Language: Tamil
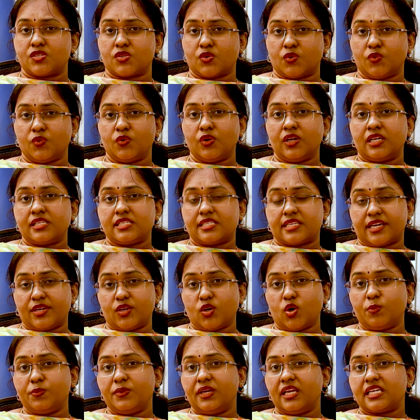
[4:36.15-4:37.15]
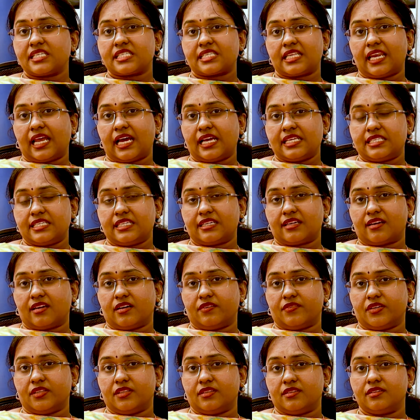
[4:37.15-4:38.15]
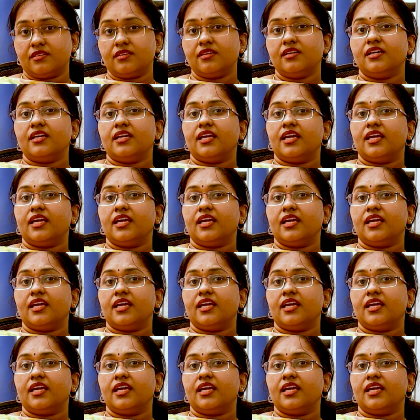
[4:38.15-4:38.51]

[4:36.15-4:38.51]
ஸோ ஜயோப்டிக்ஸ் லாசிக்கில் வந்து